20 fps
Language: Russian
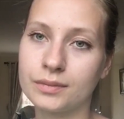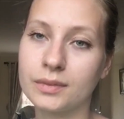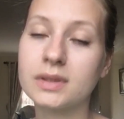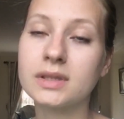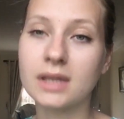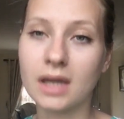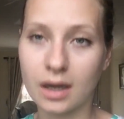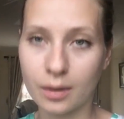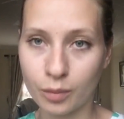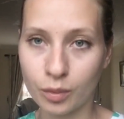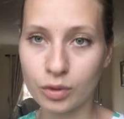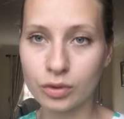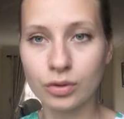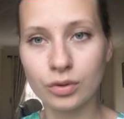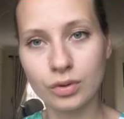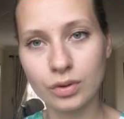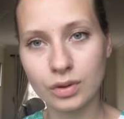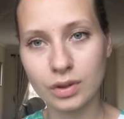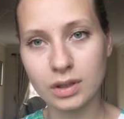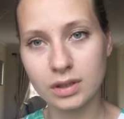за работу
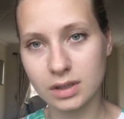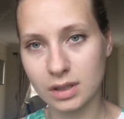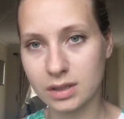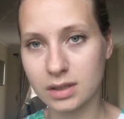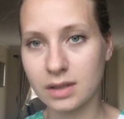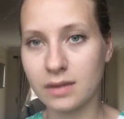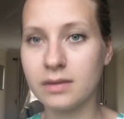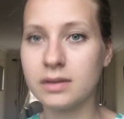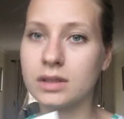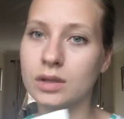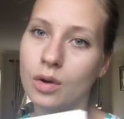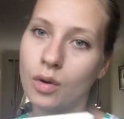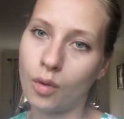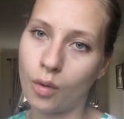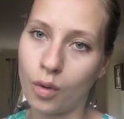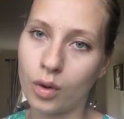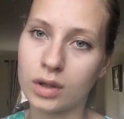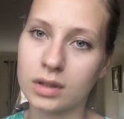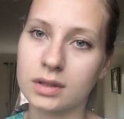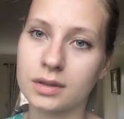и за 9
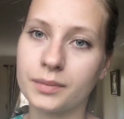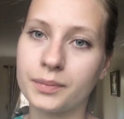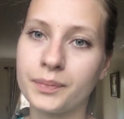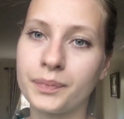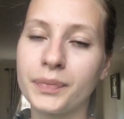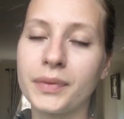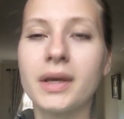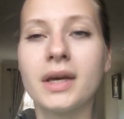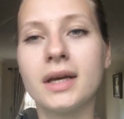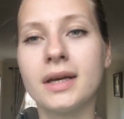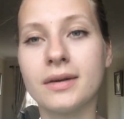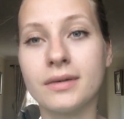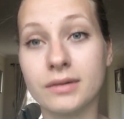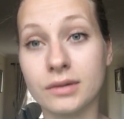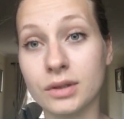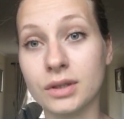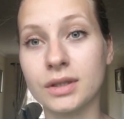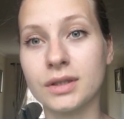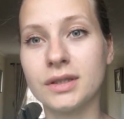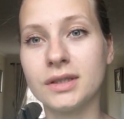окон.
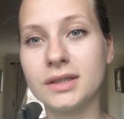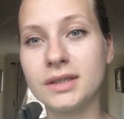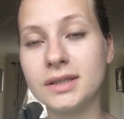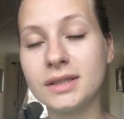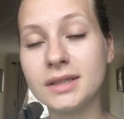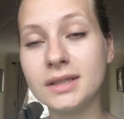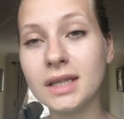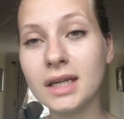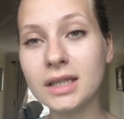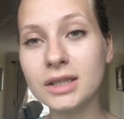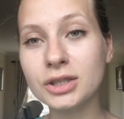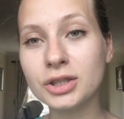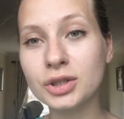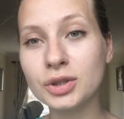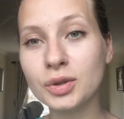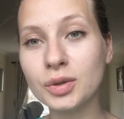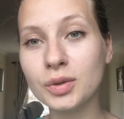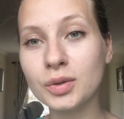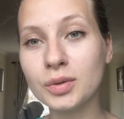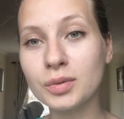Вот. Так
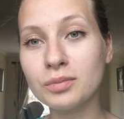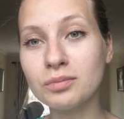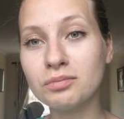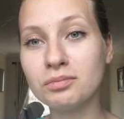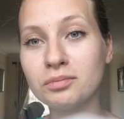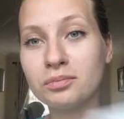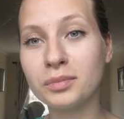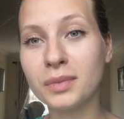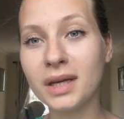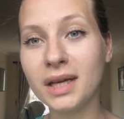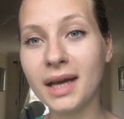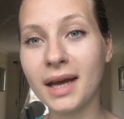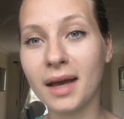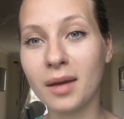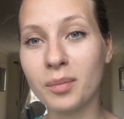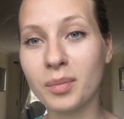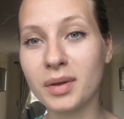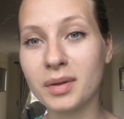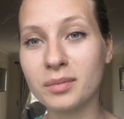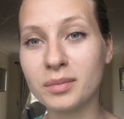что мы
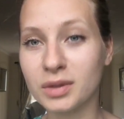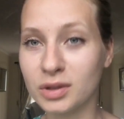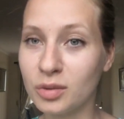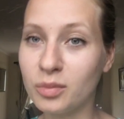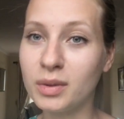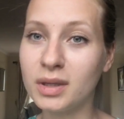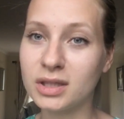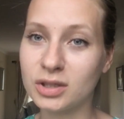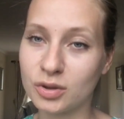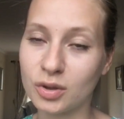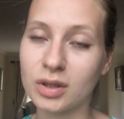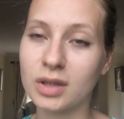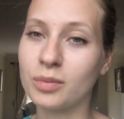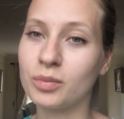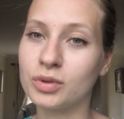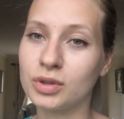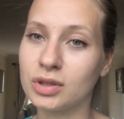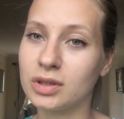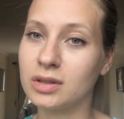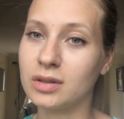happy. Мы думали, что это
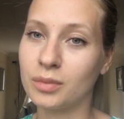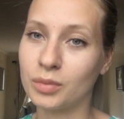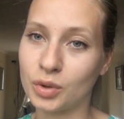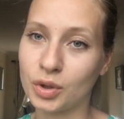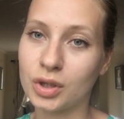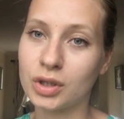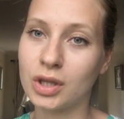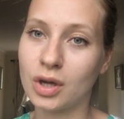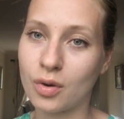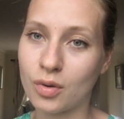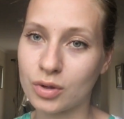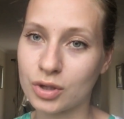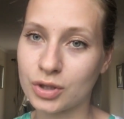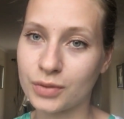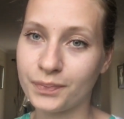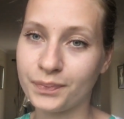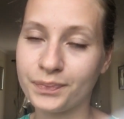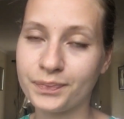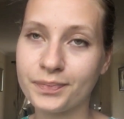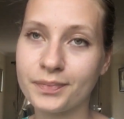будет намного дороже.
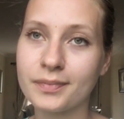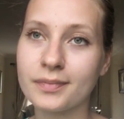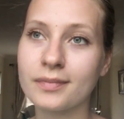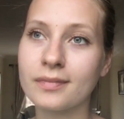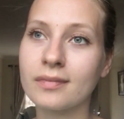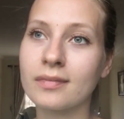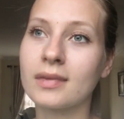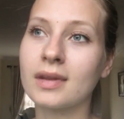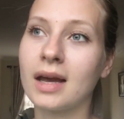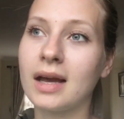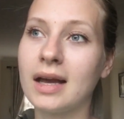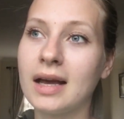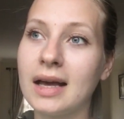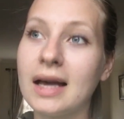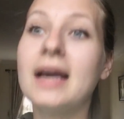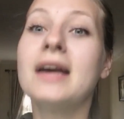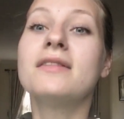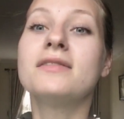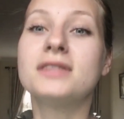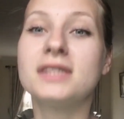
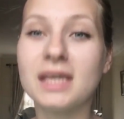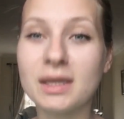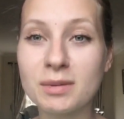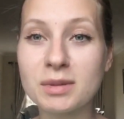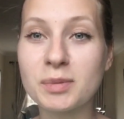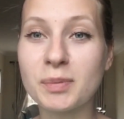Всем